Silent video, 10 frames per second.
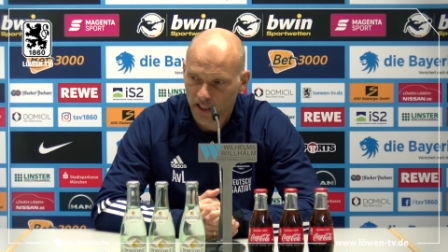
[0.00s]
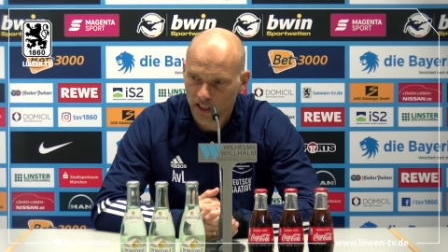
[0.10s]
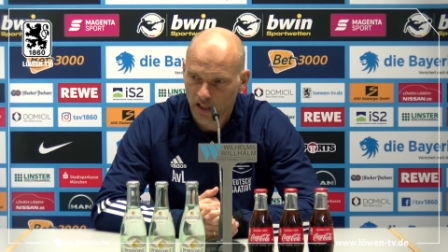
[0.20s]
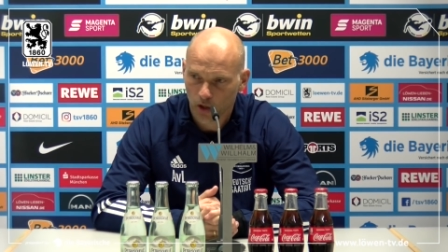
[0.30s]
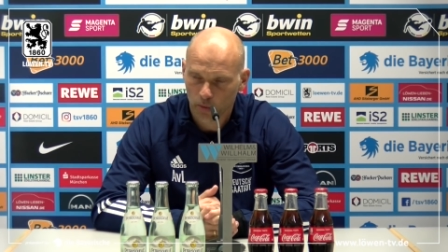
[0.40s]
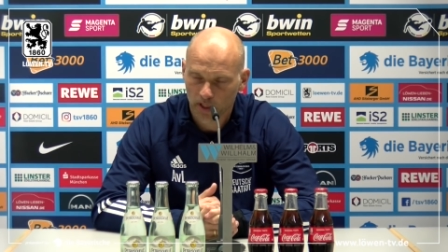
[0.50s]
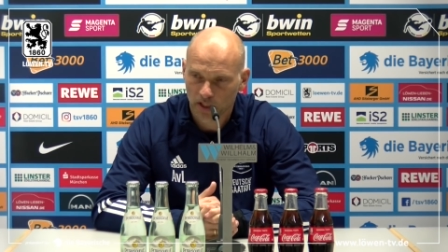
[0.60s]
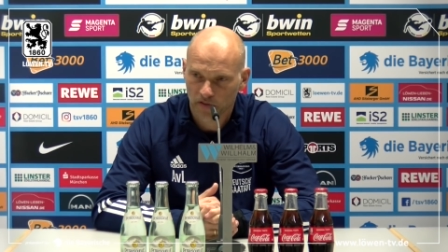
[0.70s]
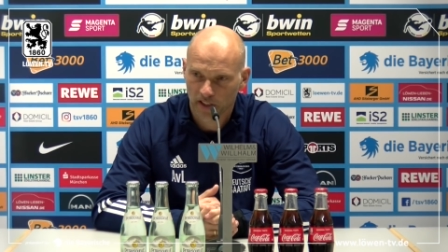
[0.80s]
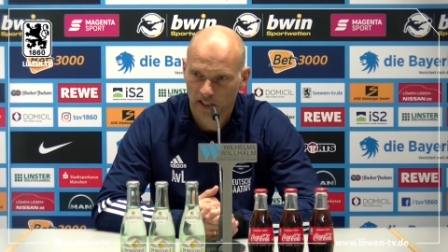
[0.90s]
Ich glaube,
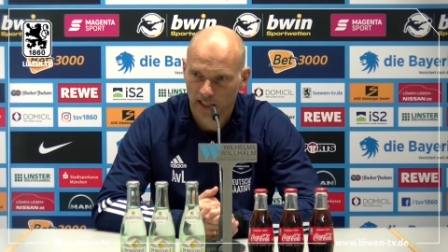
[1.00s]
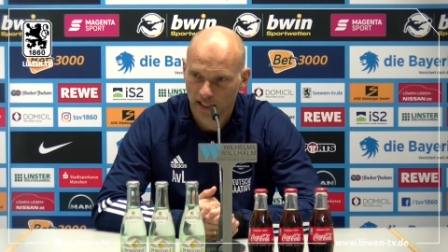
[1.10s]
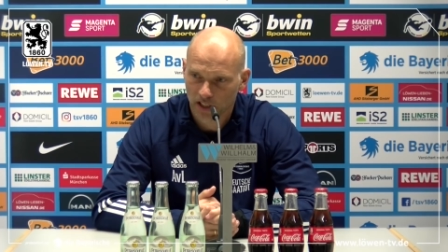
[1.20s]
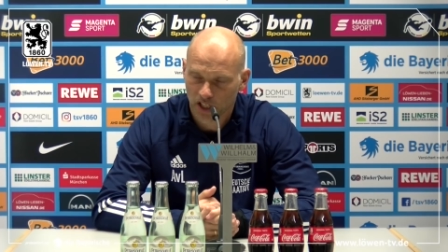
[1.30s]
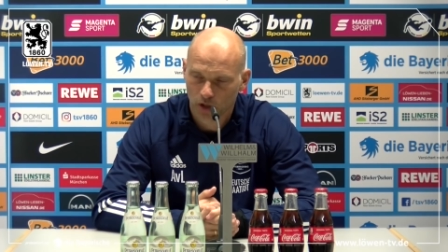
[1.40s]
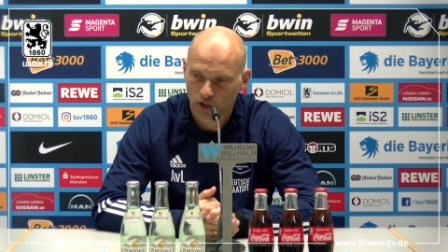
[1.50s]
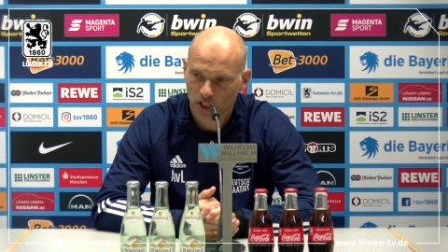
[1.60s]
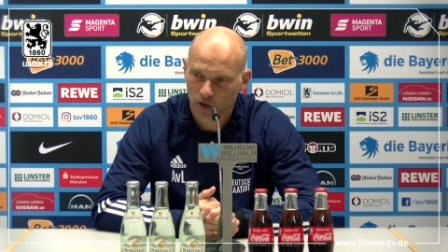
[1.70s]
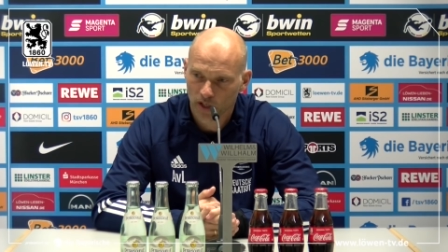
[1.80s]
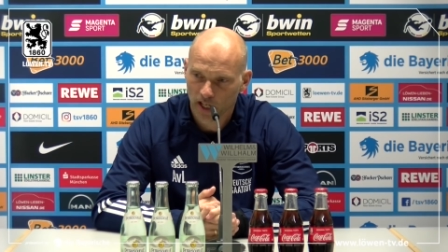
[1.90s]
dass wir alles
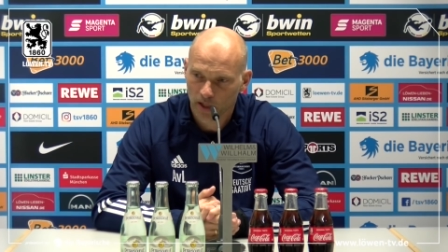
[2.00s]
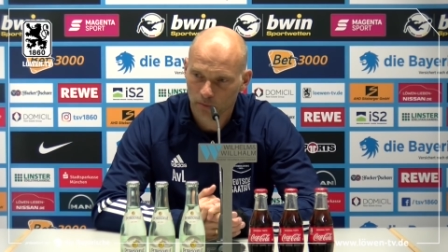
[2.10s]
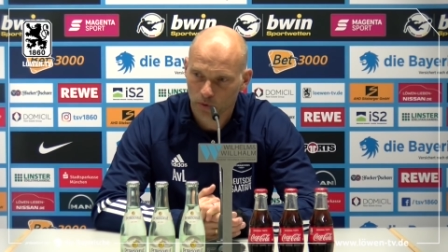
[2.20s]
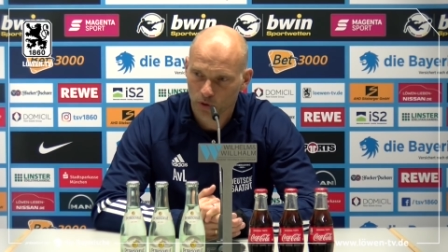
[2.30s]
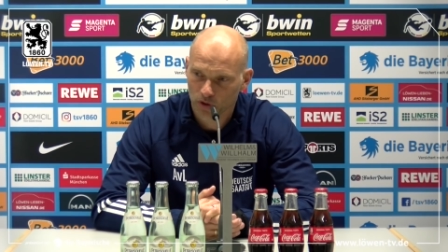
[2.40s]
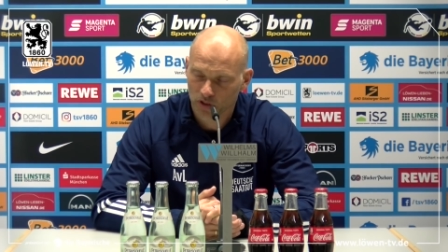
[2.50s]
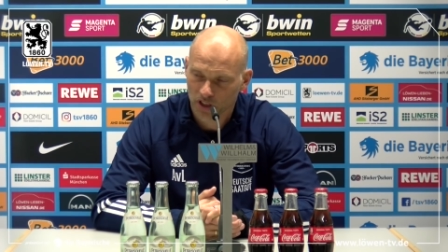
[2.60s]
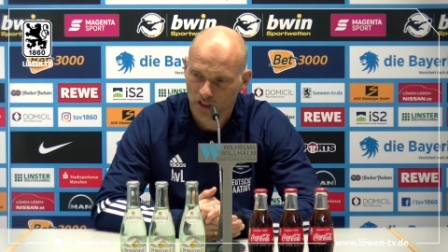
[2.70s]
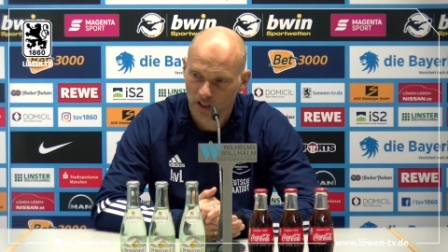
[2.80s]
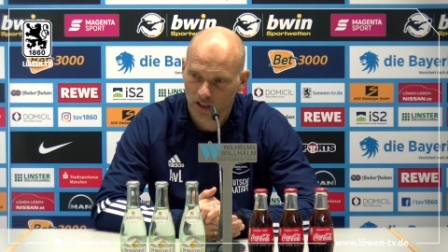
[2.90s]
rausgehauen haben und
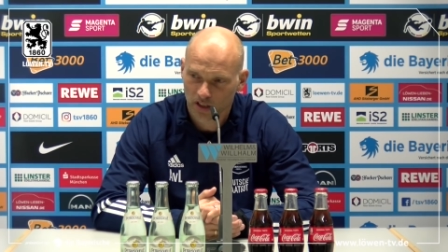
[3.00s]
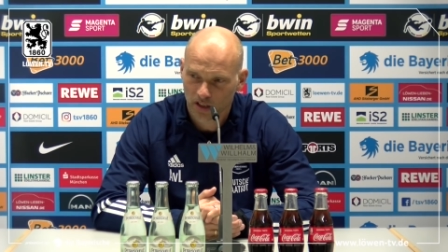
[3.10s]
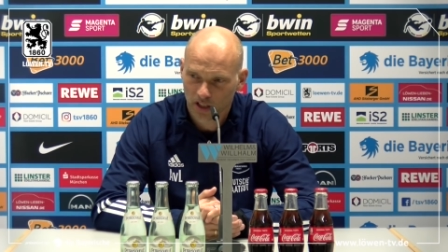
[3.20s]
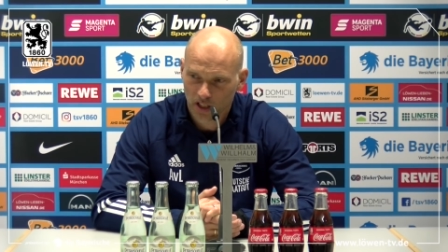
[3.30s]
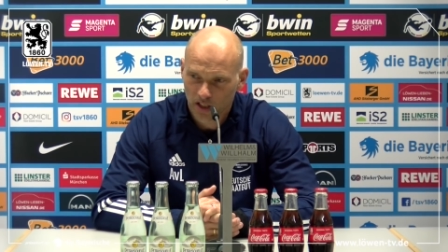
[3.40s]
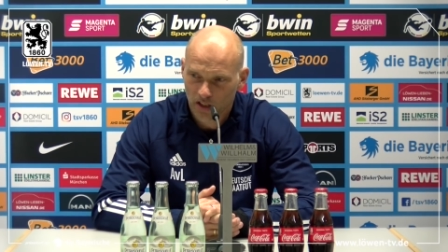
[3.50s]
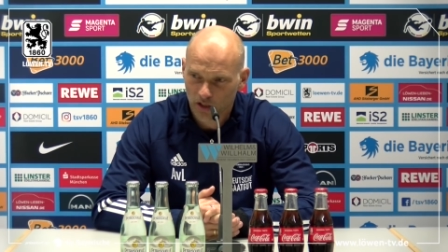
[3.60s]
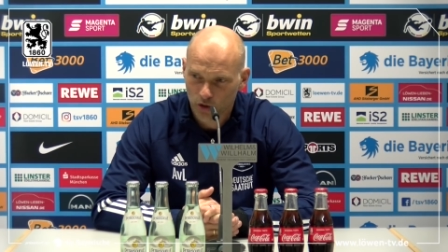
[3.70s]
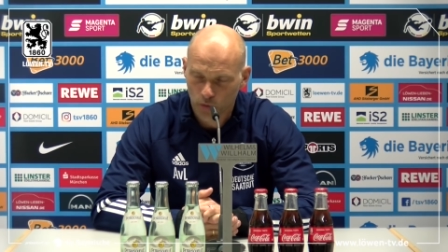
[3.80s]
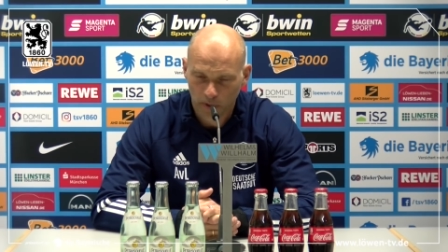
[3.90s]
ich äh,
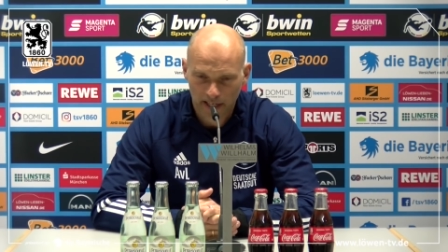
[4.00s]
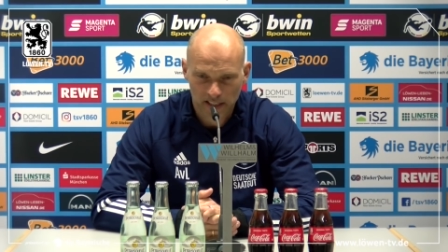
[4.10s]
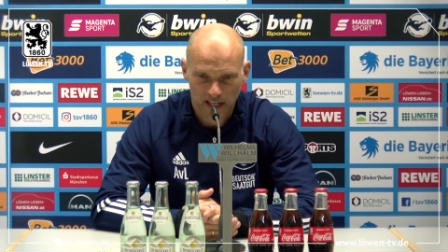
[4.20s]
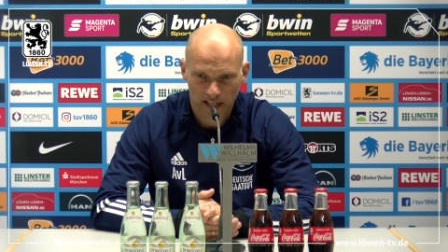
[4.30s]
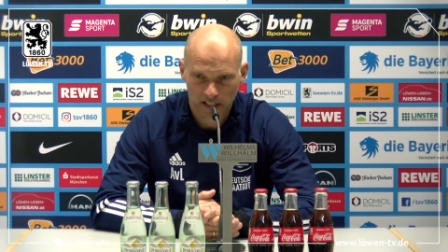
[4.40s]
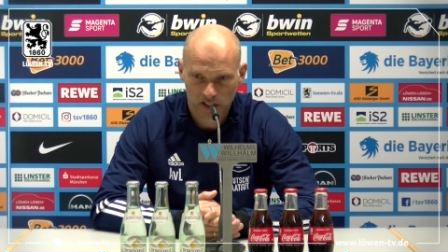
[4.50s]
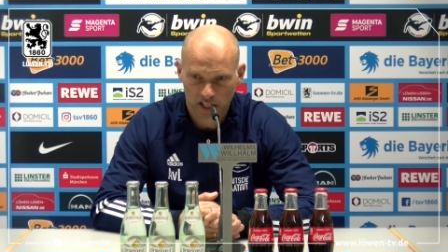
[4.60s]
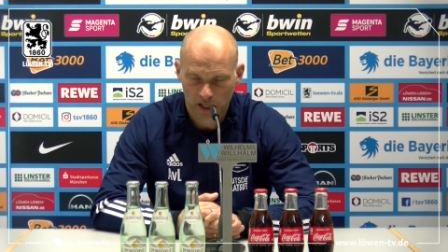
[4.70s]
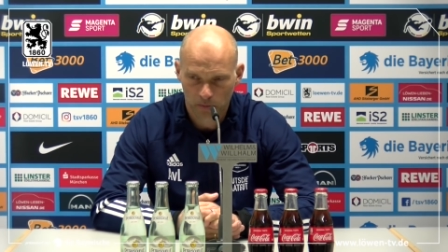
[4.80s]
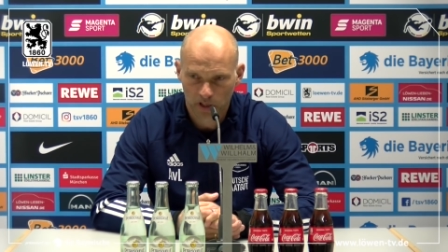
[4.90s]
äh zum 1-1,
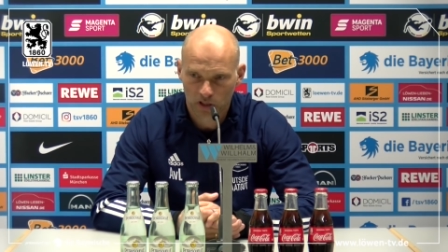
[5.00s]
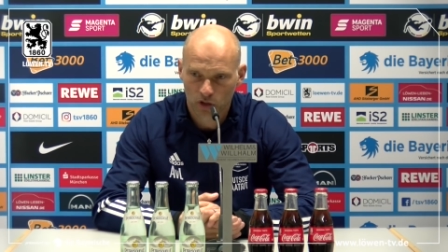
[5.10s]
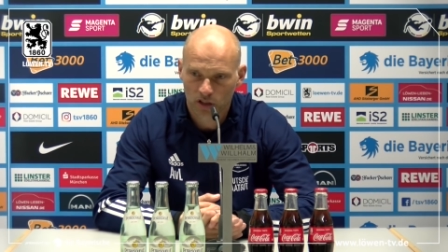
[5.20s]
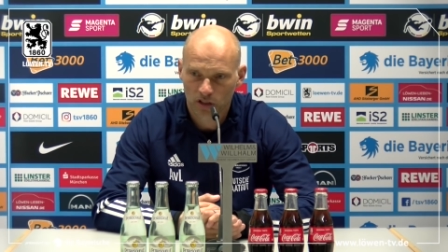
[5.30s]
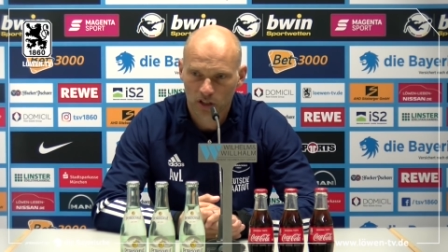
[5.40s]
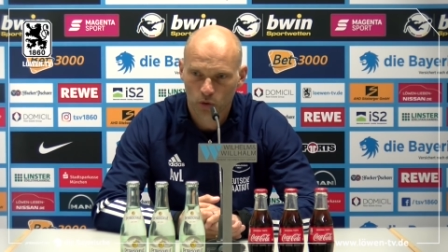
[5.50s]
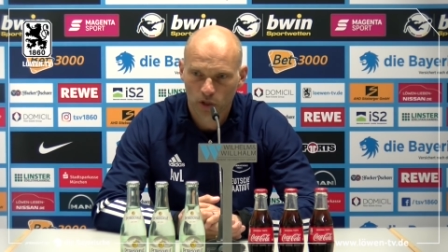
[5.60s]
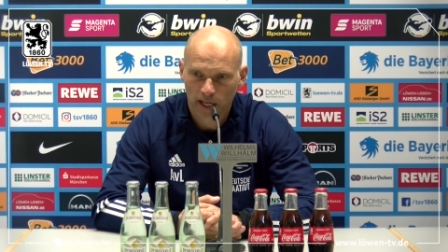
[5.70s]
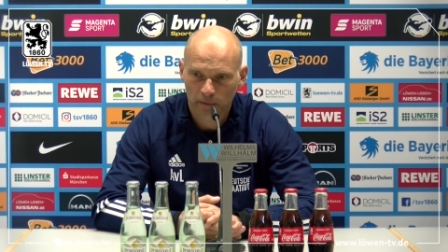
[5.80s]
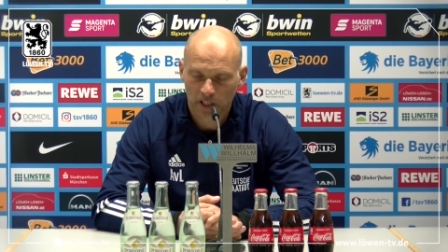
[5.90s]
denke ich mal, einen, einen,
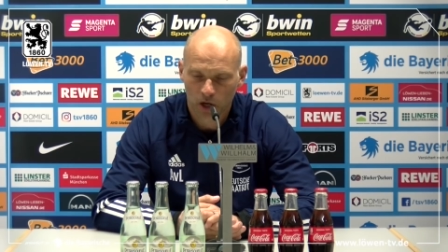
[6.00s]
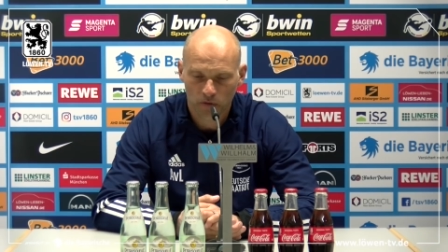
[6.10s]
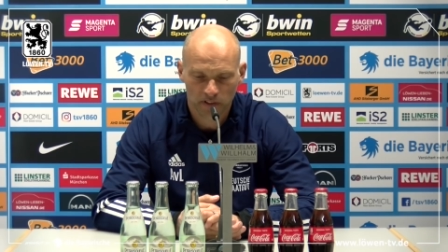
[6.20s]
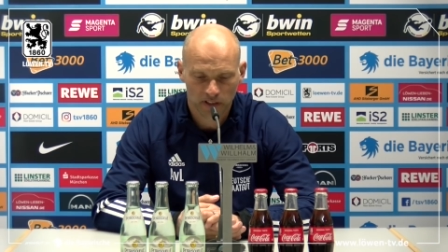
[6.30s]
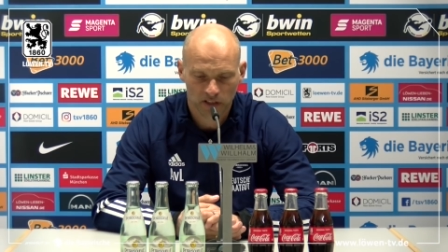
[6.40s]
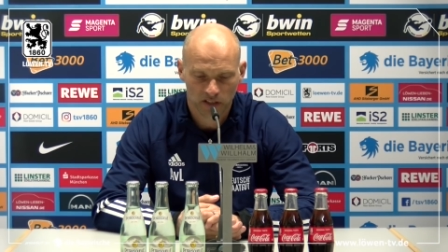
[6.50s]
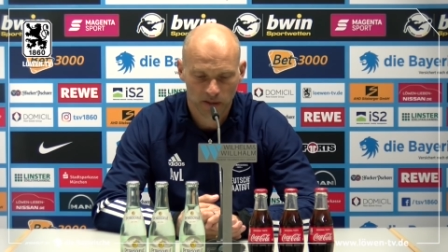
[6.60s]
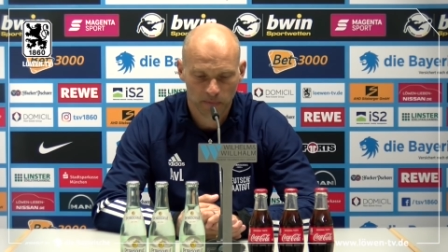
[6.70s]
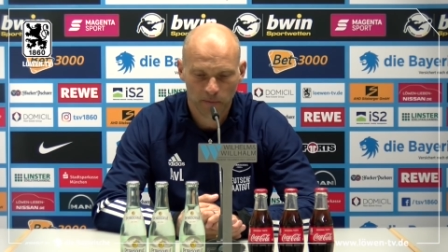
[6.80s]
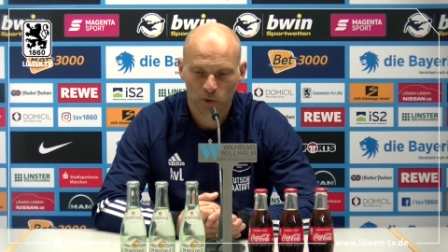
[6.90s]
unheimlichen Aufwand
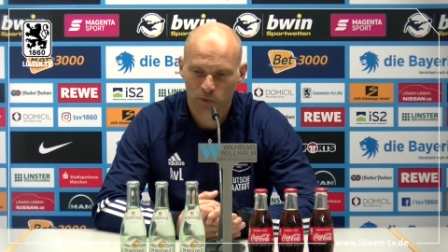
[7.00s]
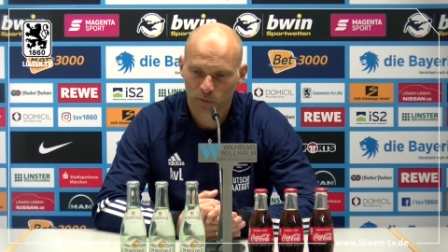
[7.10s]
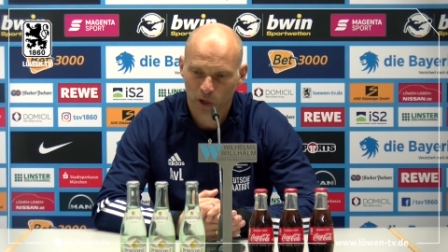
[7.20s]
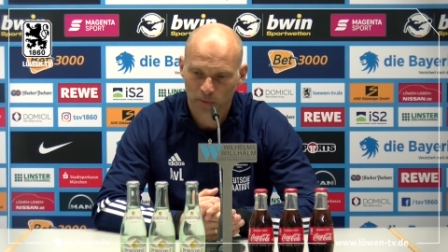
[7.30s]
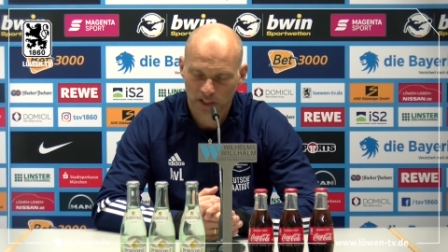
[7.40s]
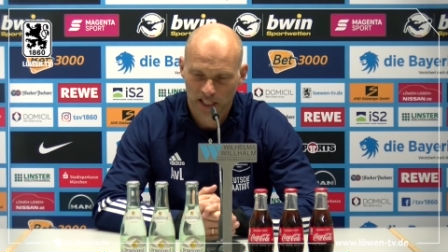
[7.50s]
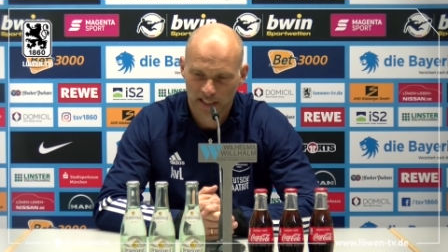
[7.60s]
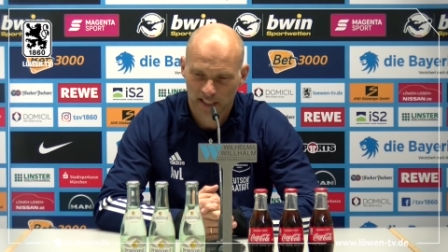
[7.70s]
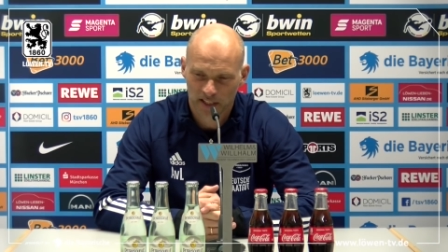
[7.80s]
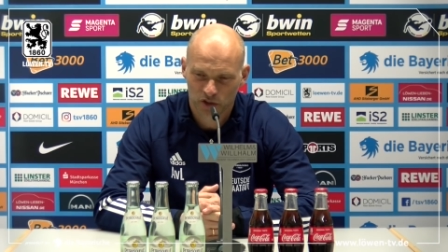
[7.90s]
getrieben haben, um überhaupt das
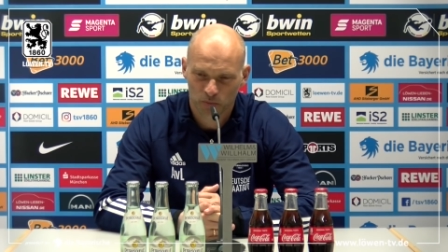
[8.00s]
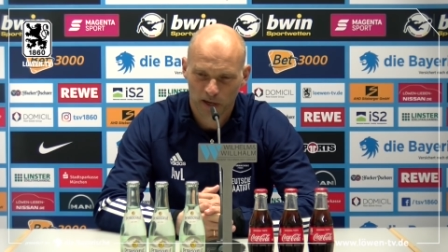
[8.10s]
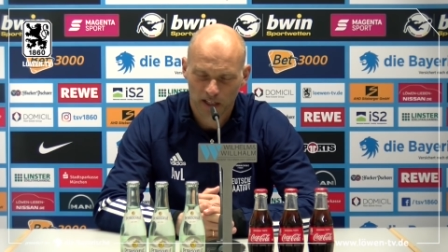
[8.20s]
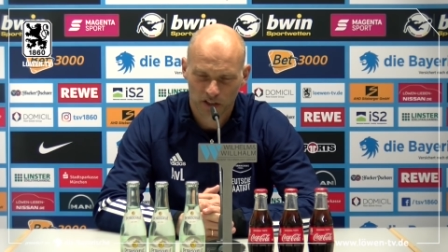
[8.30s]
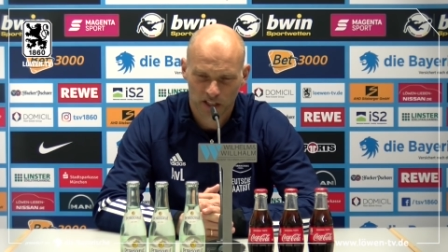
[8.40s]
1-1 zu machen.